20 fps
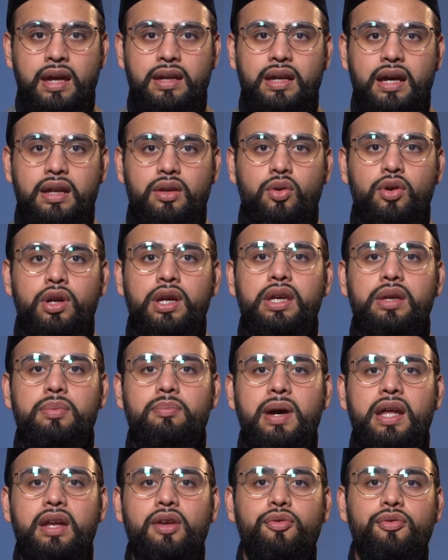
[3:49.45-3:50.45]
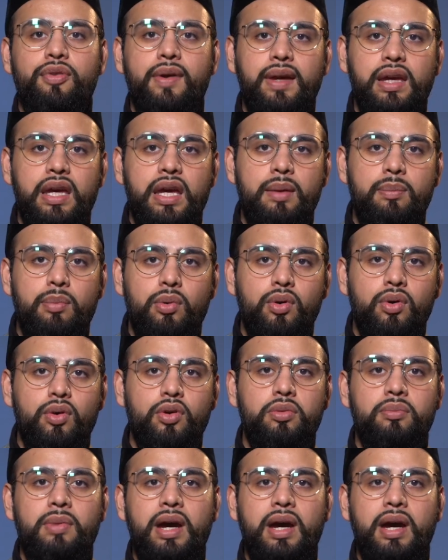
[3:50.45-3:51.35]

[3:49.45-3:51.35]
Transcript: dadurch meine Vergebung und